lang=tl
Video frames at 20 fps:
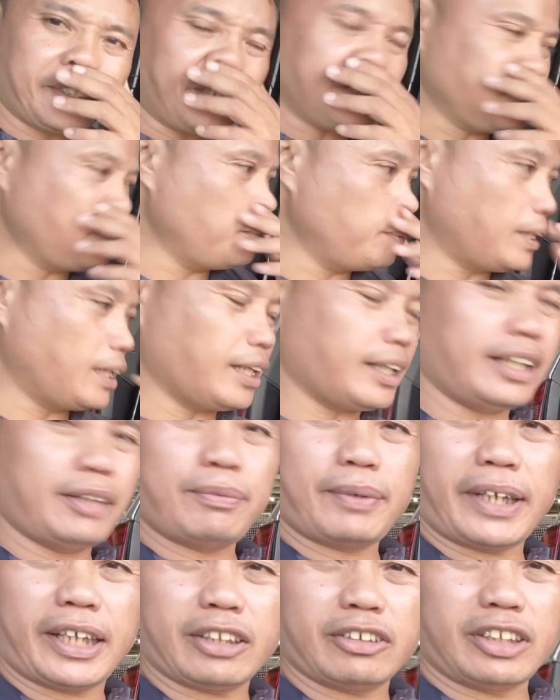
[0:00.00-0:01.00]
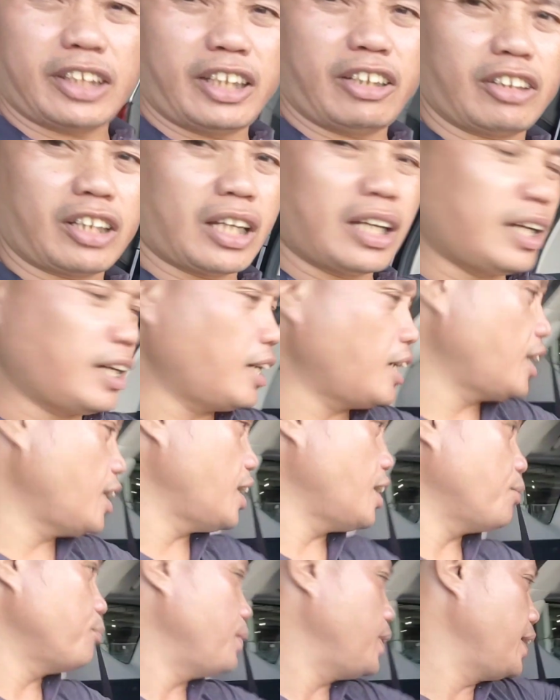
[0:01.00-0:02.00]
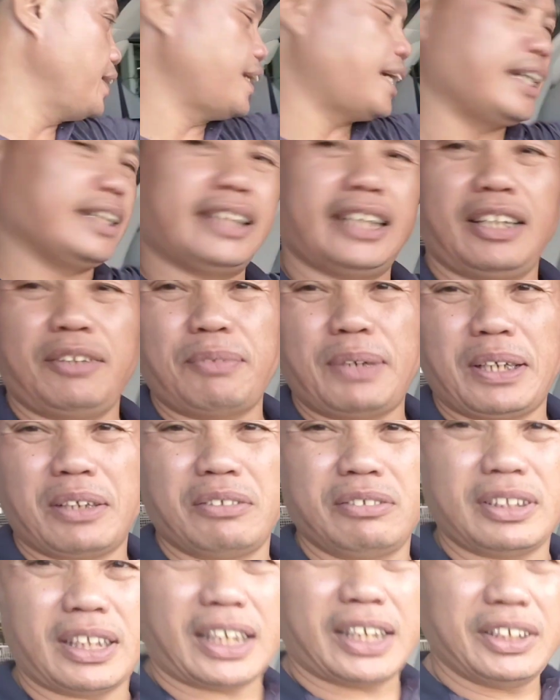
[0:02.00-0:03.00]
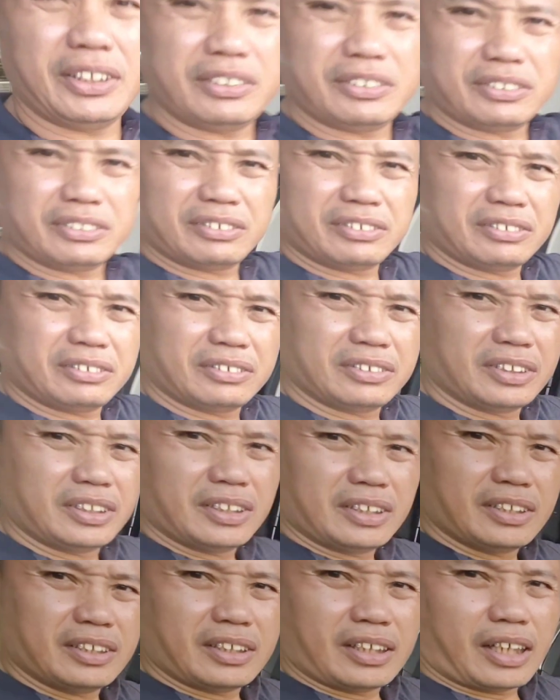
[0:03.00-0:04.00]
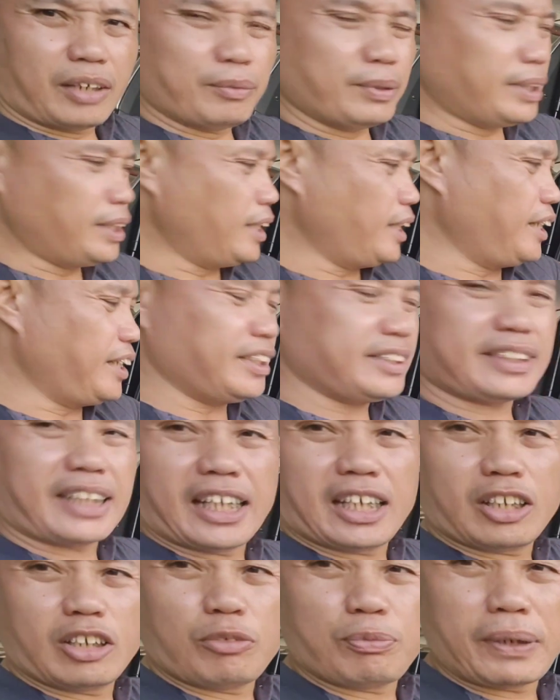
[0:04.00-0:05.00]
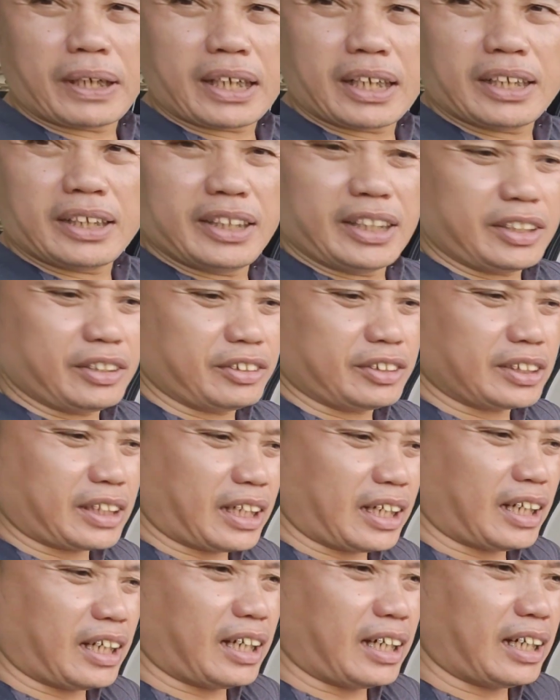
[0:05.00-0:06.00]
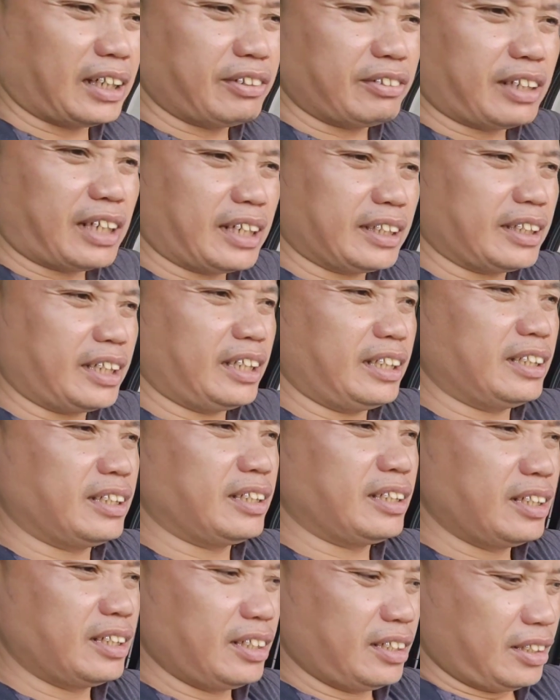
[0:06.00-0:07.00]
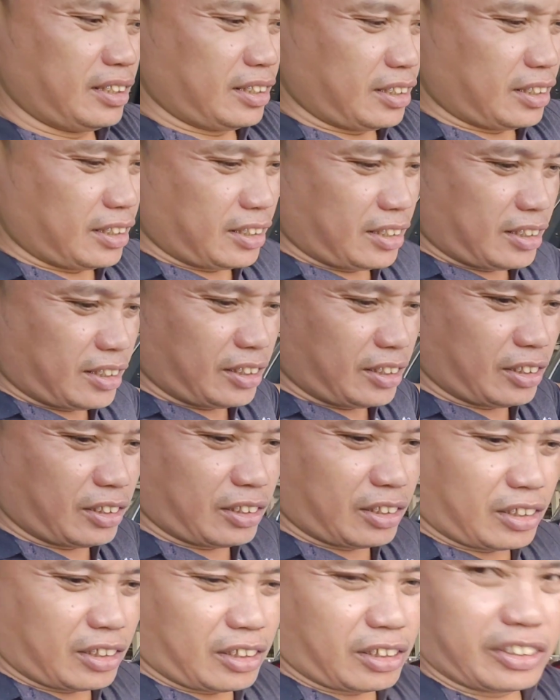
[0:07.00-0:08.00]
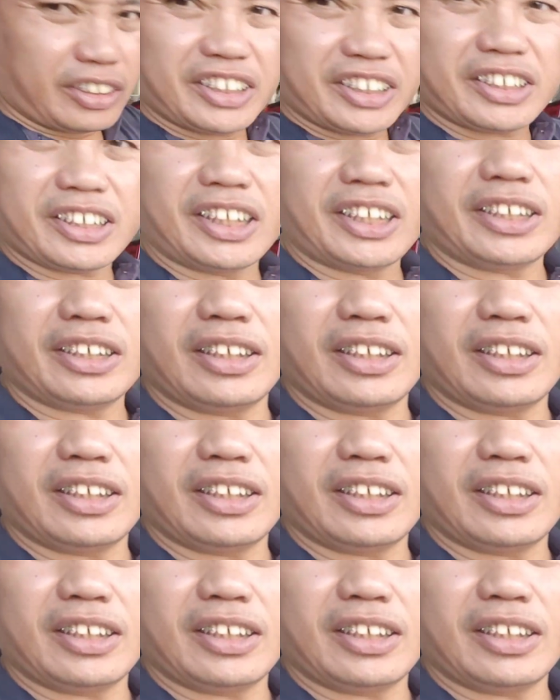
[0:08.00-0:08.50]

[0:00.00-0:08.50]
So mga kalibre, ito na yung nabili natin. Mayroon tayong binili ng styro para dito sa ano natin yung dessert